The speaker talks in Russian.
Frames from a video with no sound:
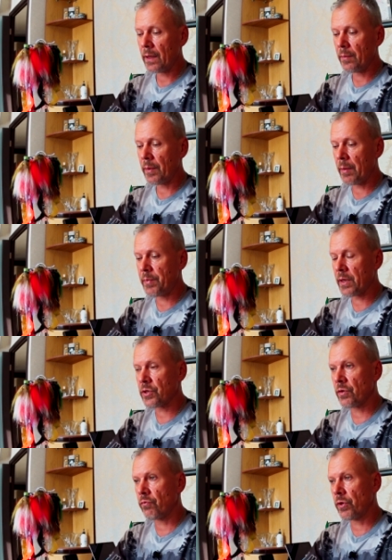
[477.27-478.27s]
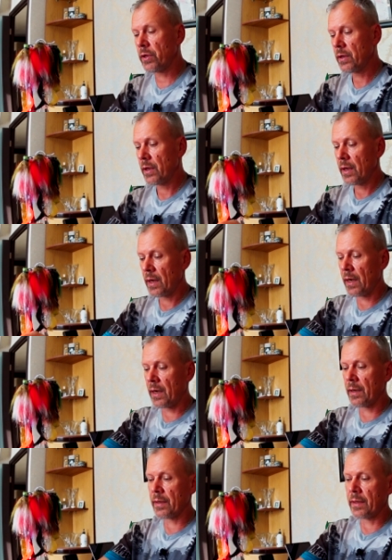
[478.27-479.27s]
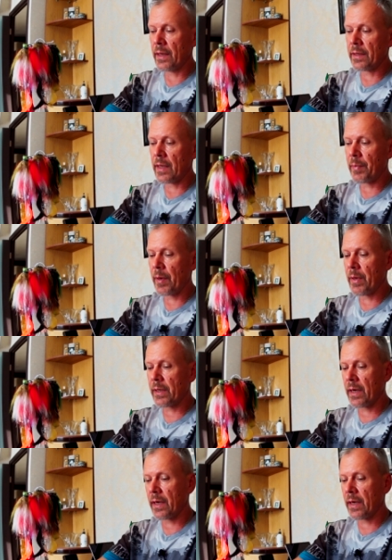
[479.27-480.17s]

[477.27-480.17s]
объект живой, а данная приманка,